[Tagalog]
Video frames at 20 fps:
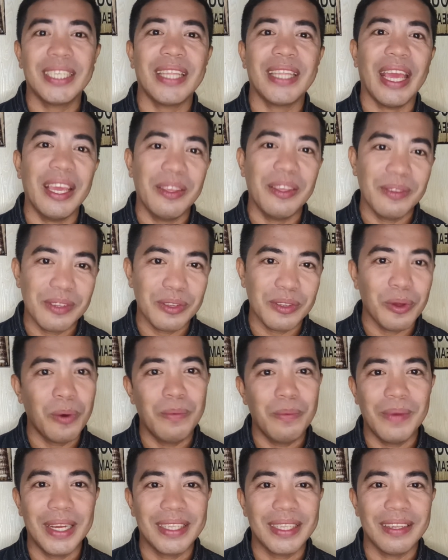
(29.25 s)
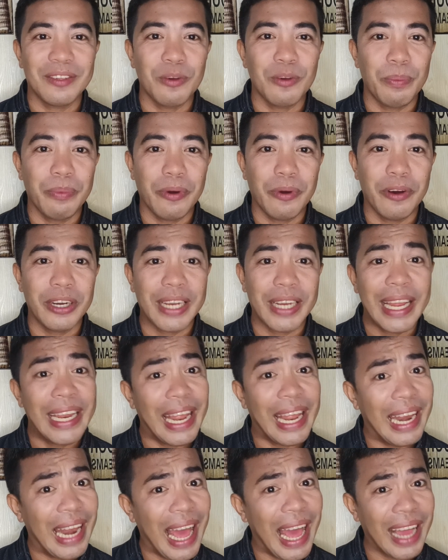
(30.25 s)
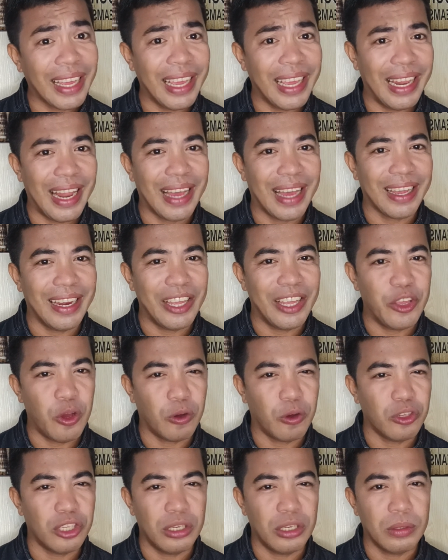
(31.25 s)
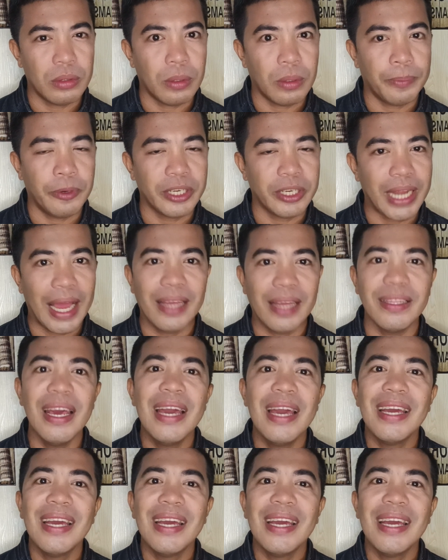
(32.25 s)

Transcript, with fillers: thank you so much sa suporta na lagi-lagi ninyo ako sinusuportahan